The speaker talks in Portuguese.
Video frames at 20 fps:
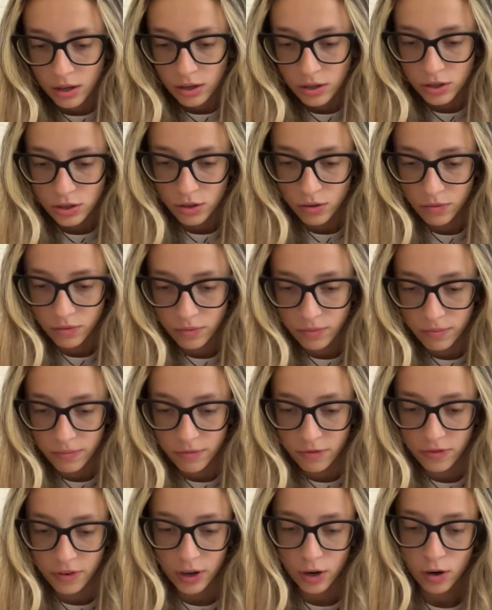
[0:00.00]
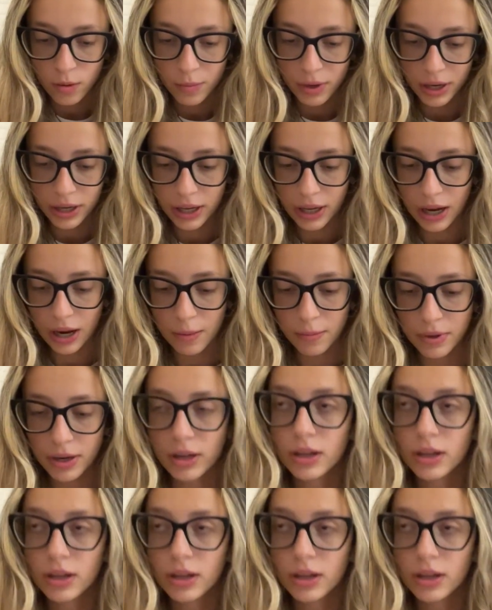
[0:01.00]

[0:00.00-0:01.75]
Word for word: Deixa eu ver como é que abre